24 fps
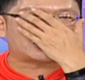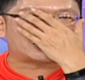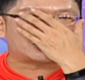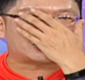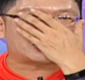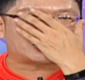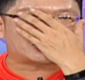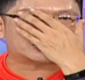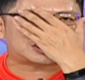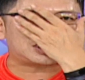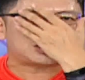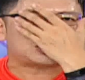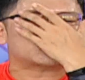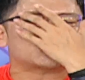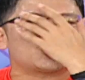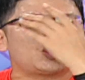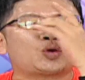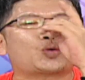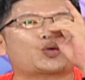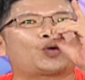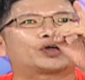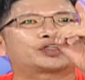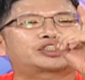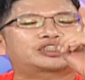的老师
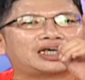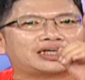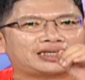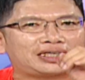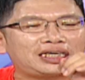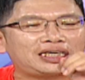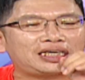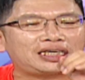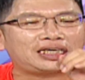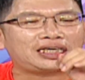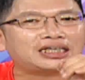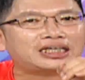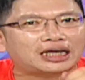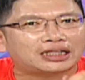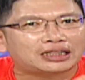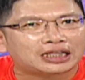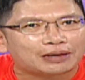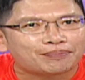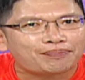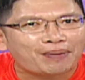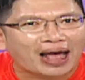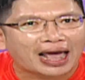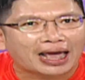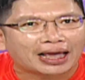如果这一个
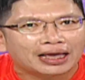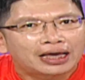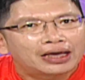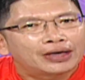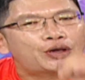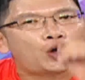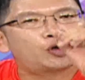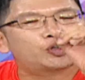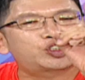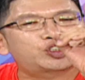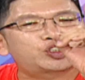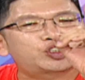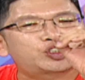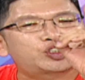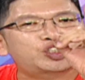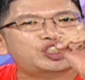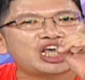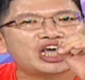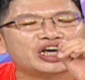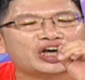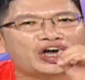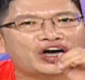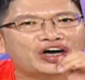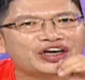礼拜有
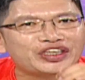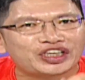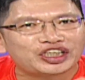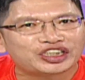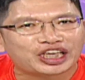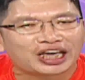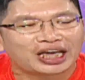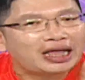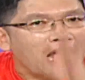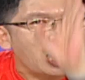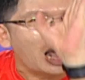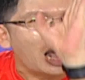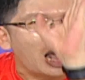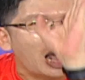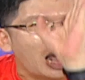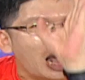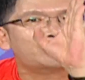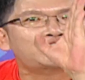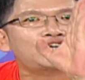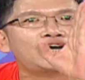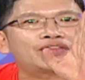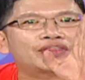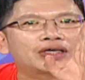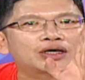任何一天而
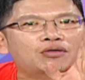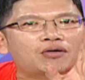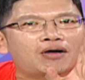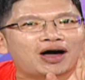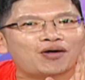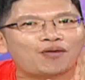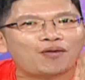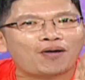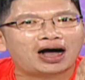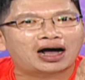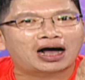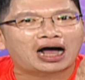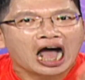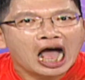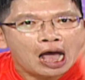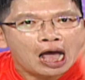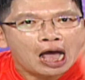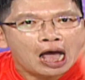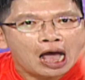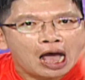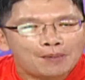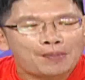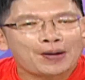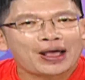叫你观望啊，
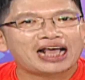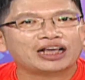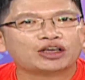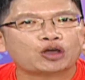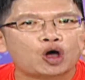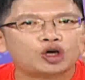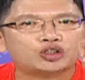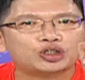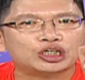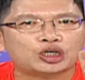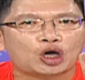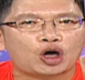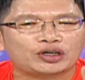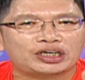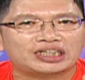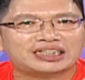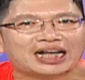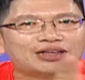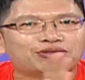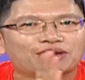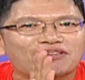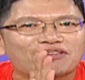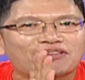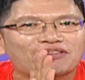不然扣训扣
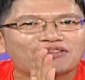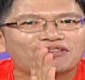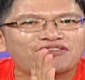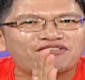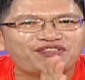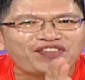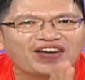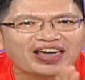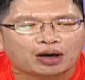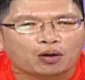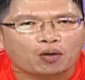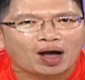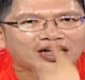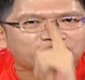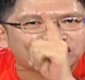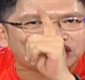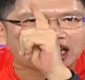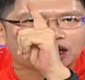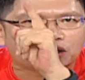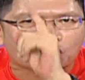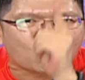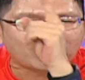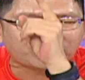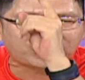一大堆废话，
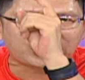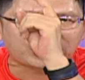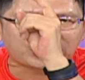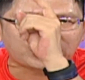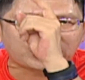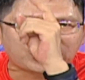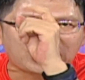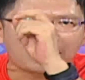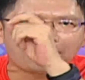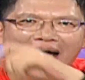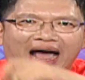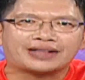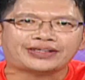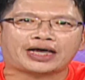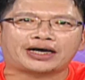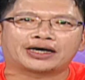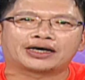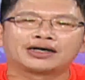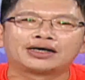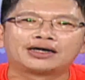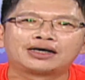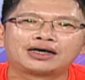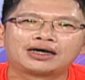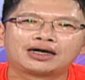解国际盘
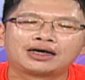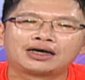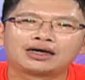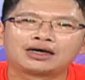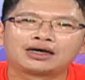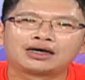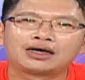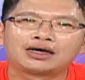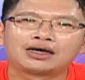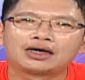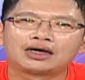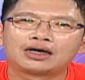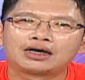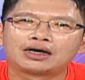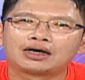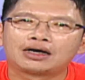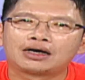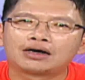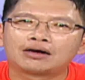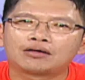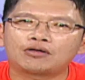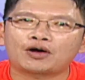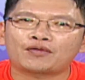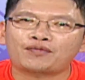的。
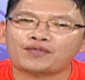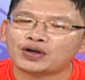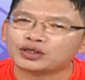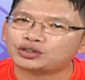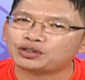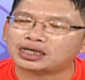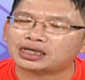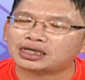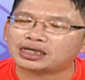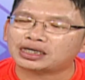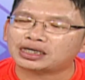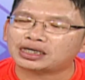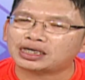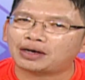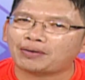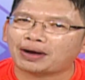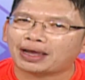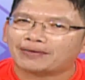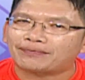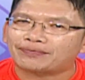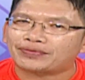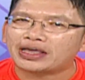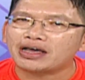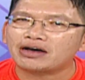我奉劝各
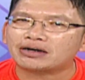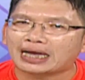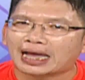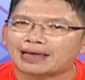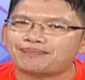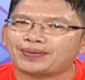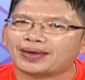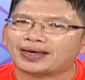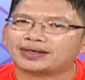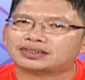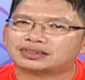位，你要改